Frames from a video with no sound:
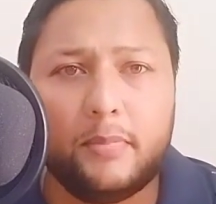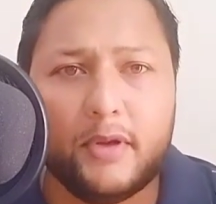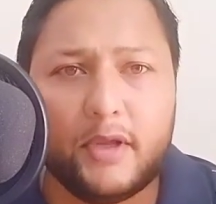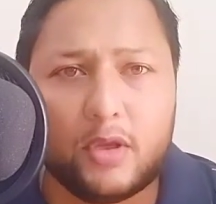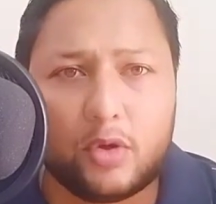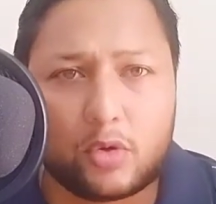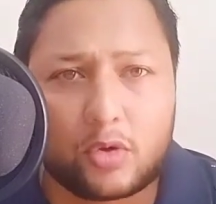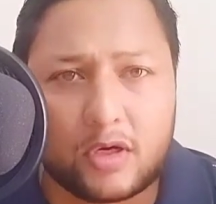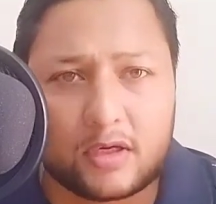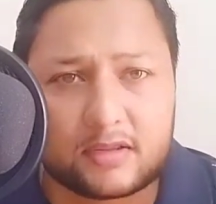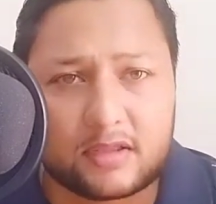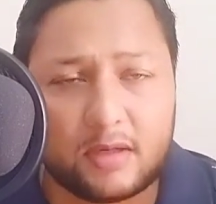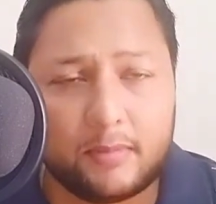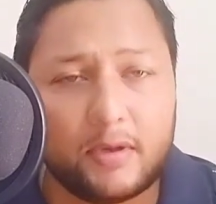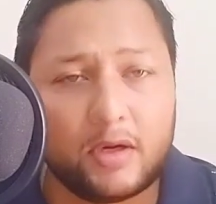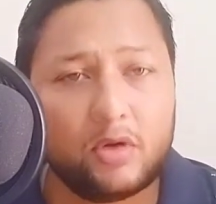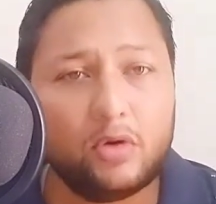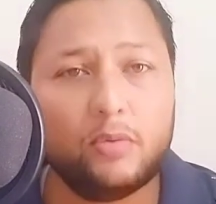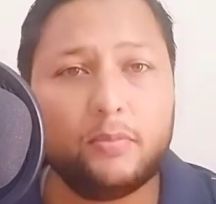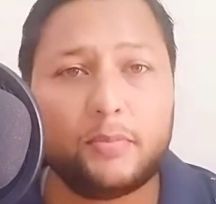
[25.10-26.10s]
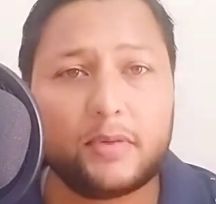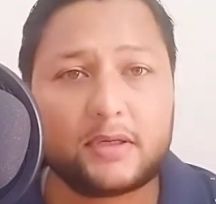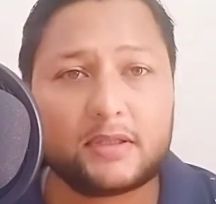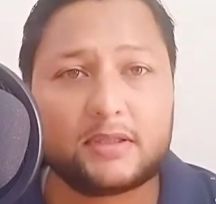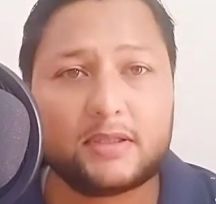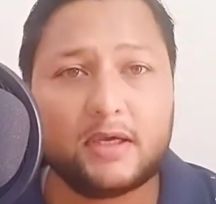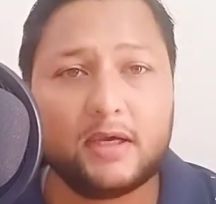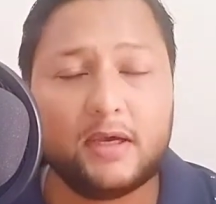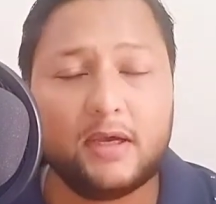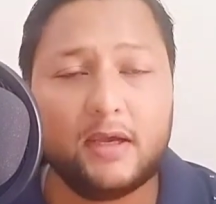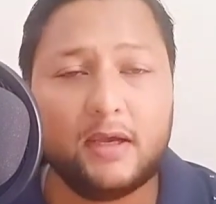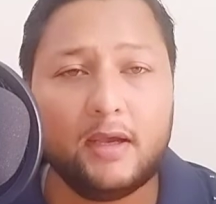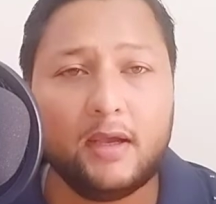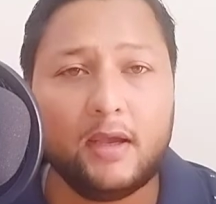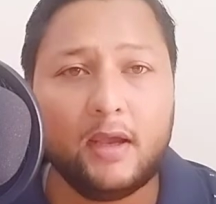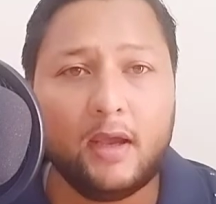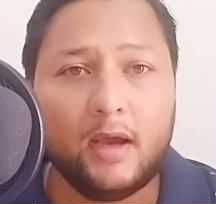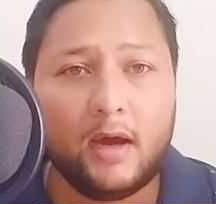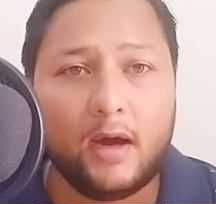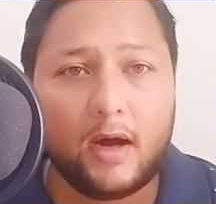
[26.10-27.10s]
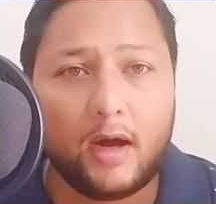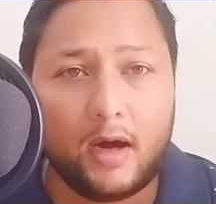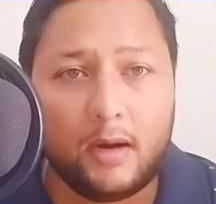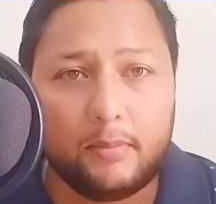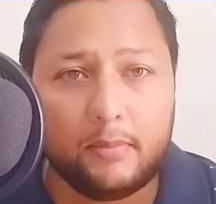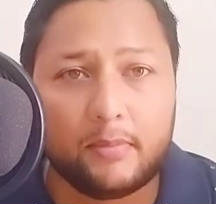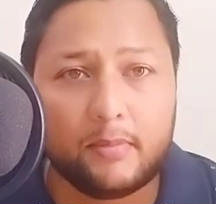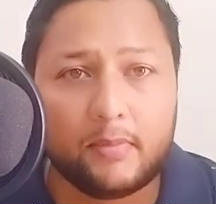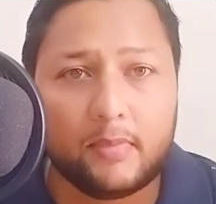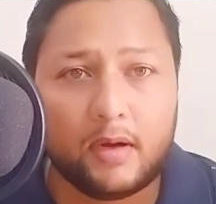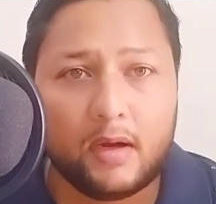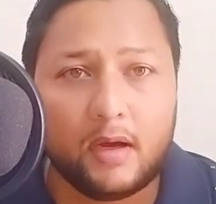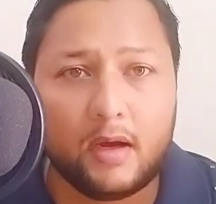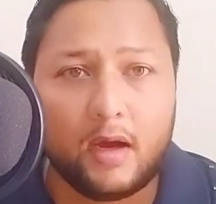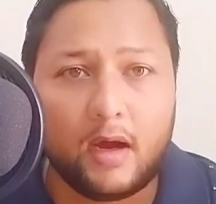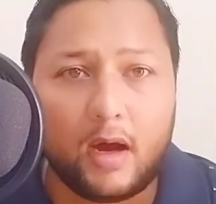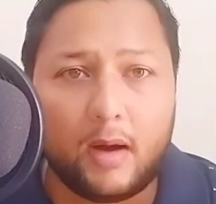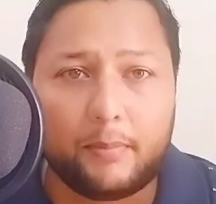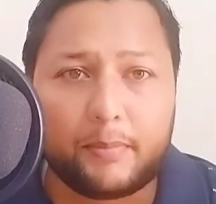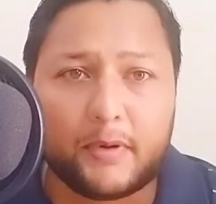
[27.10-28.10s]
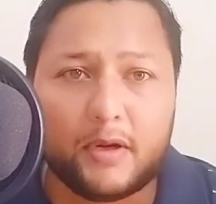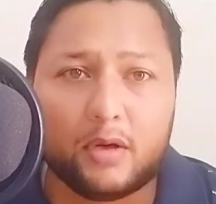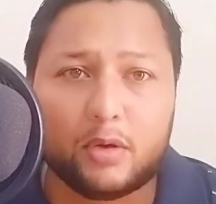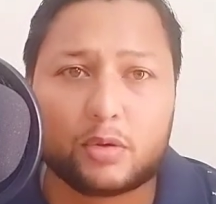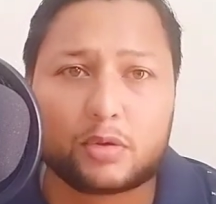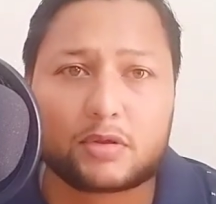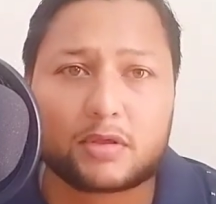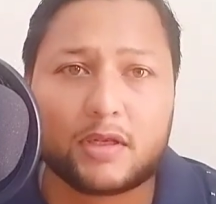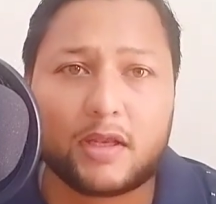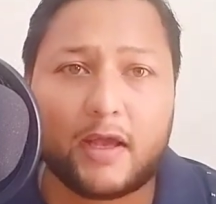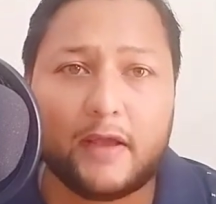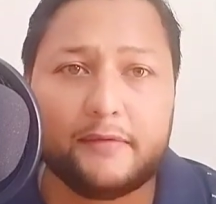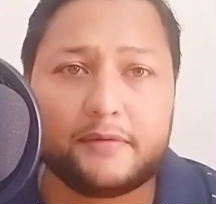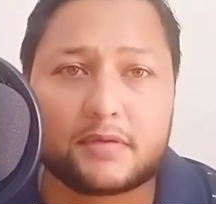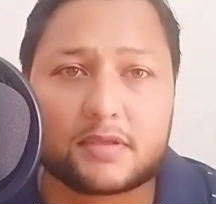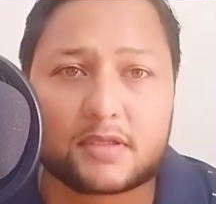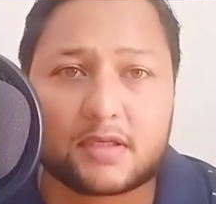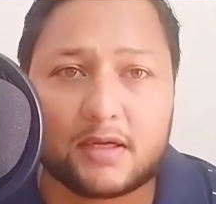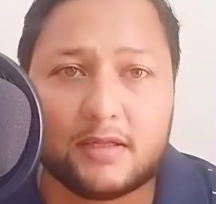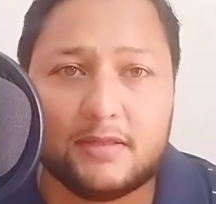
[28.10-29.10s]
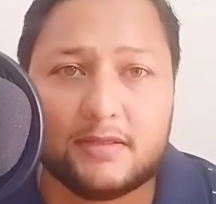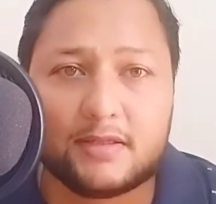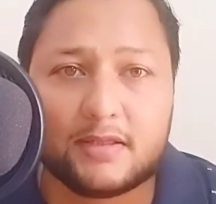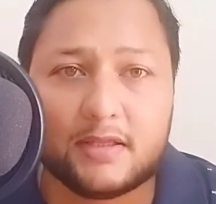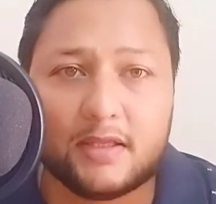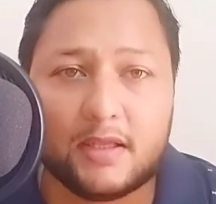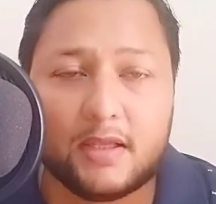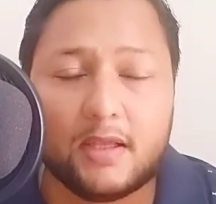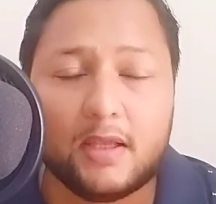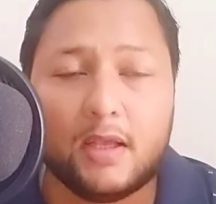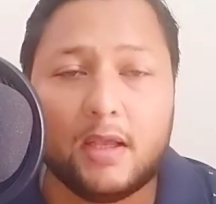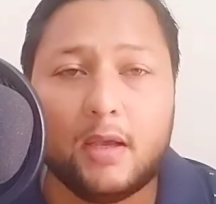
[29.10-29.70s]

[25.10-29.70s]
बेरुखा सा मालूम पड़ता है हम अपने उस लाइफस्टाइल से